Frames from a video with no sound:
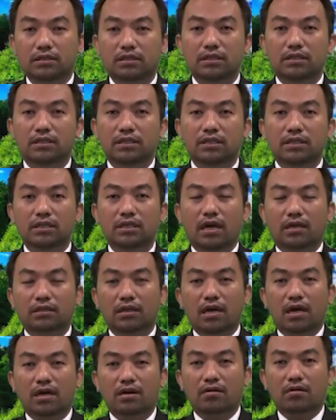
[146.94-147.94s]

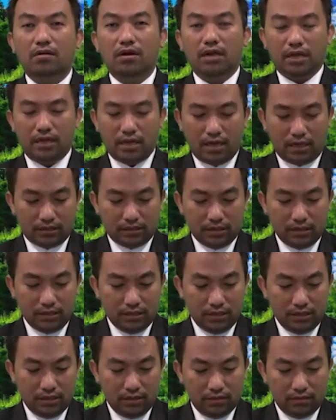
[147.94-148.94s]
diingatkan oleh nas
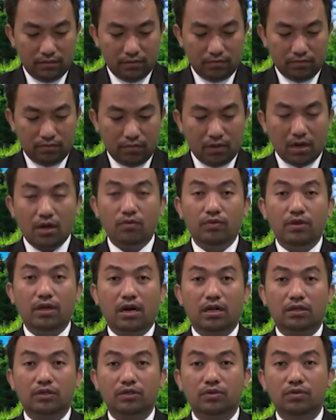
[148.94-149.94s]
ini melalui
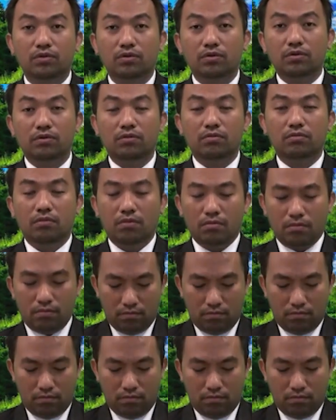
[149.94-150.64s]
Rasul